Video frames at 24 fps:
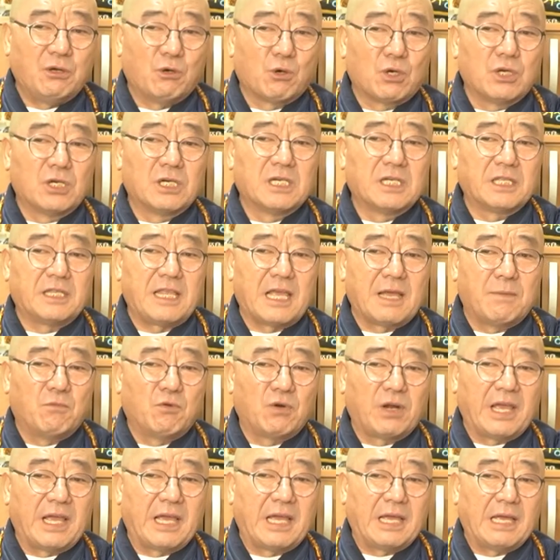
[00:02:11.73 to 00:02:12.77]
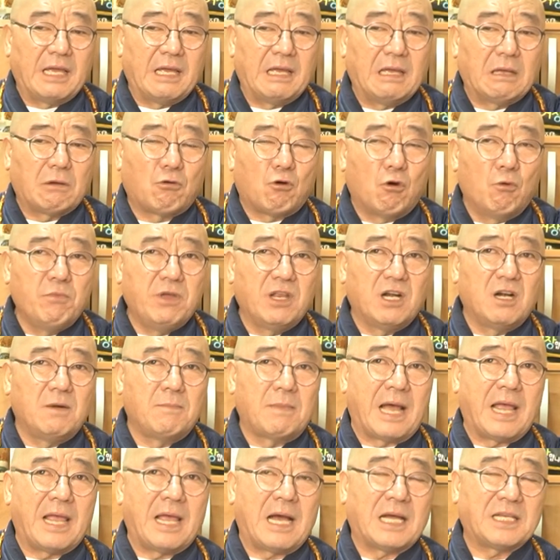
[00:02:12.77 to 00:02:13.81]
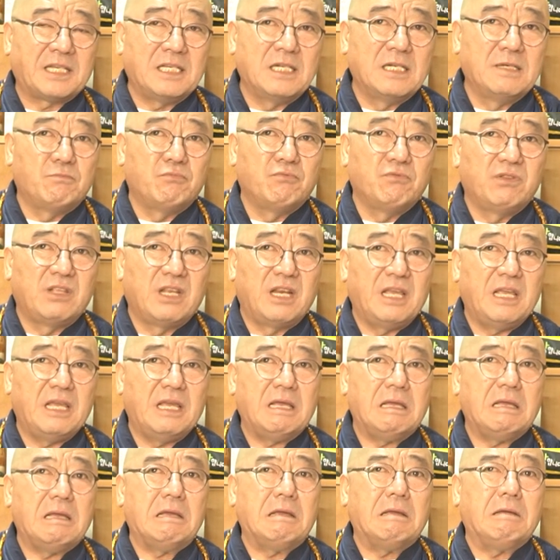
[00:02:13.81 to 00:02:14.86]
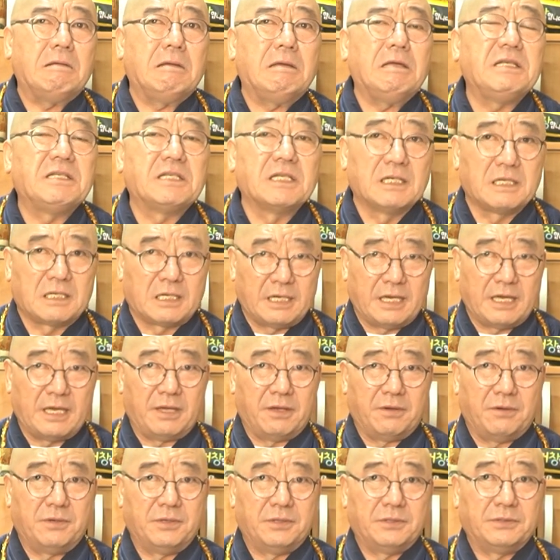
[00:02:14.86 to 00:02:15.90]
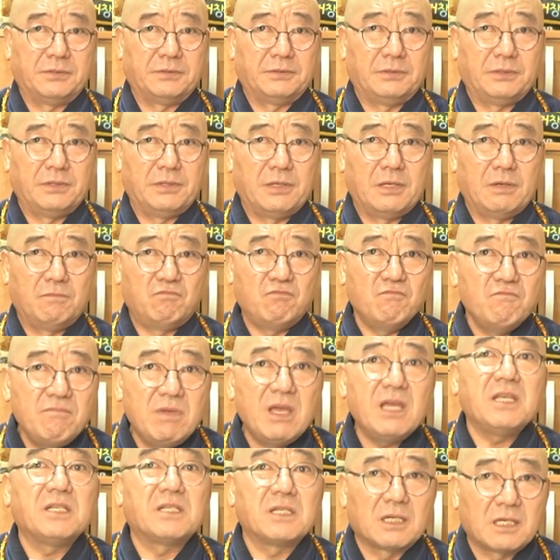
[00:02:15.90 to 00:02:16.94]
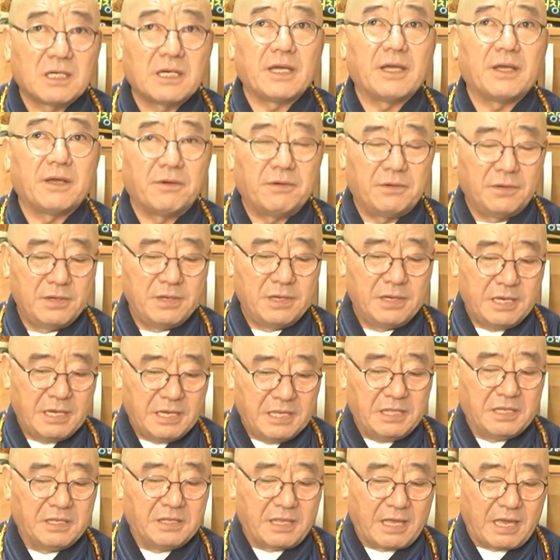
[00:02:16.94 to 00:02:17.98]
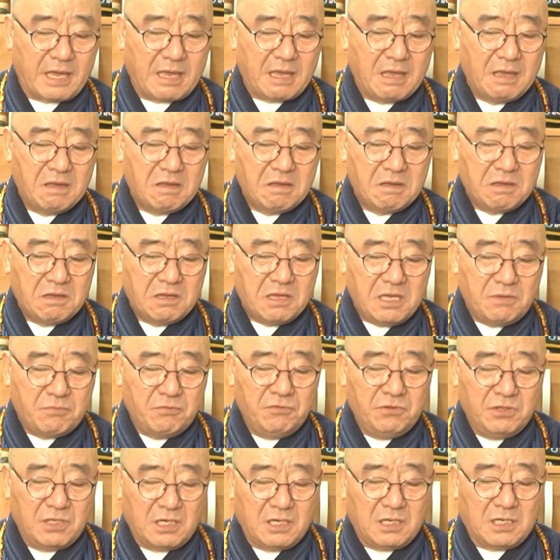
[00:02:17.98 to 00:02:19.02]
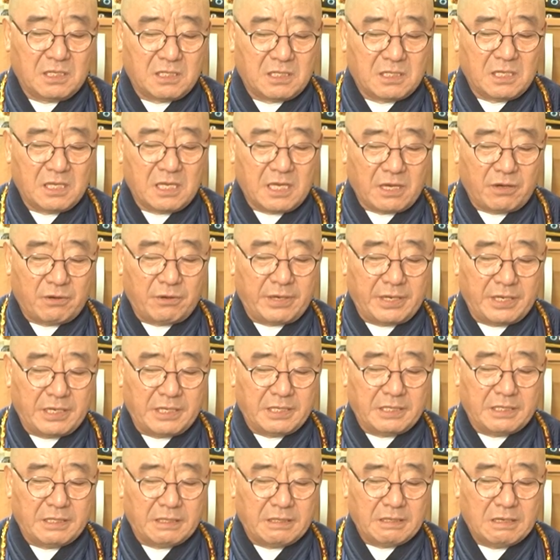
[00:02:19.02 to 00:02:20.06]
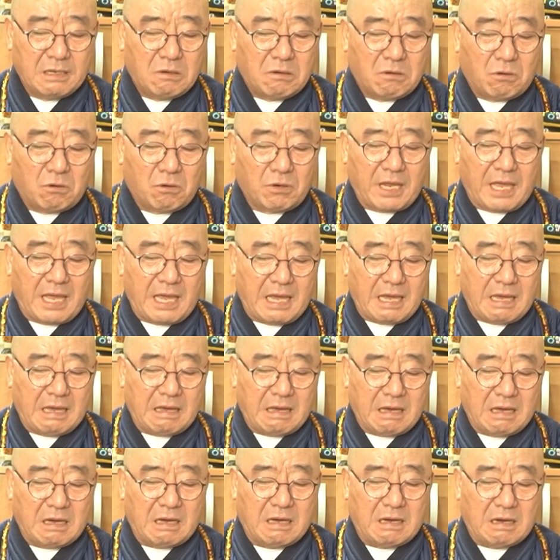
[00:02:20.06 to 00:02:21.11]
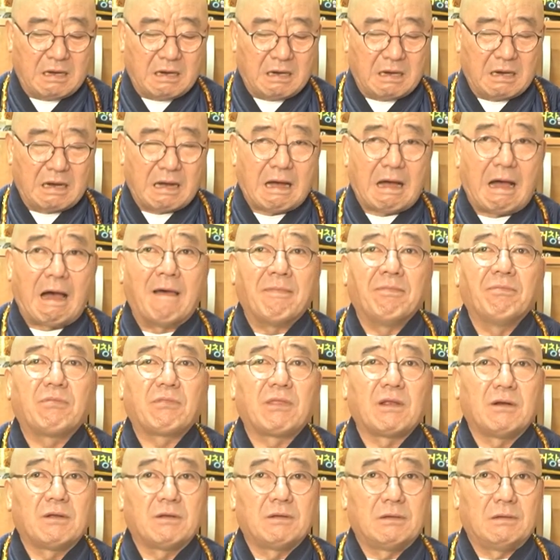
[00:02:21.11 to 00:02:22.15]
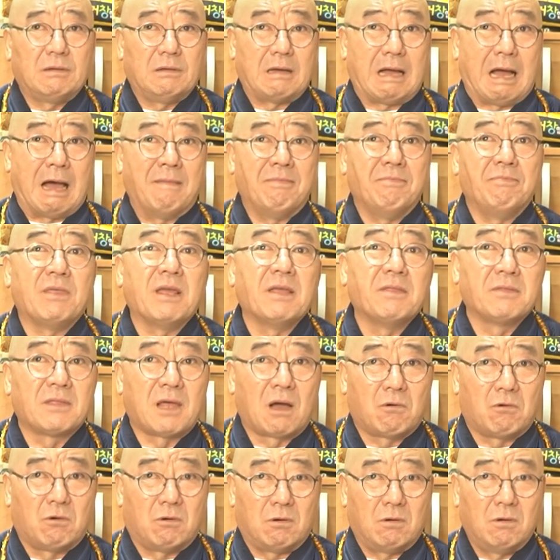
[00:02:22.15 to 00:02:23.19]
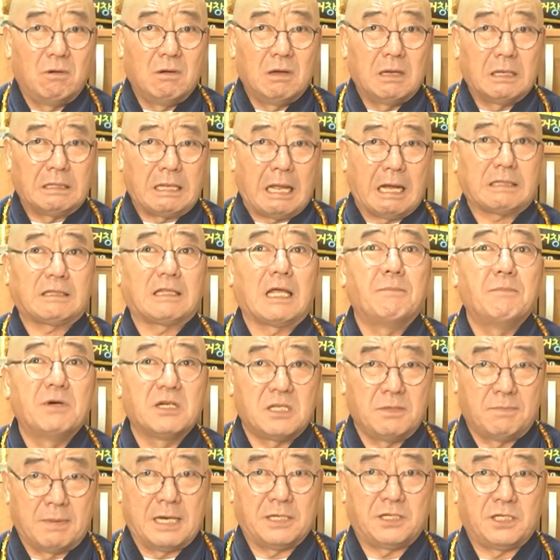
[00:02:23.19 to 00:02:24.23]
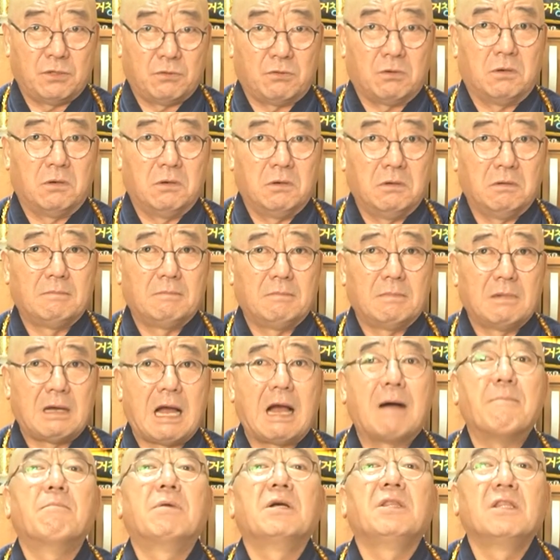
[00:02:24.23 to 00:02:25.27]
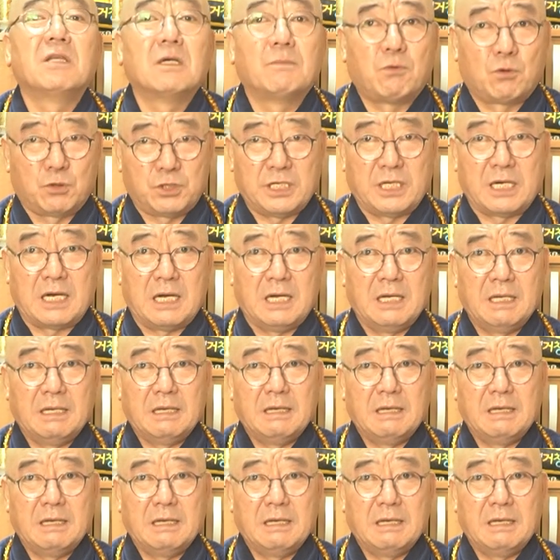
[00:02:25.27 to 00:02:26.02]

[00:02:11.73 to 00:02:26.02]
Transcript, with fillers: 이런 것 때문에 고민을 많이 하시는 분들이 있을 거예요. 분명히 있을 거예요. 있는데 이분들 같은 경우에는 올해 아, 어, 안들어안 된다고 낙담하지 마시고 한 번 더 보시라.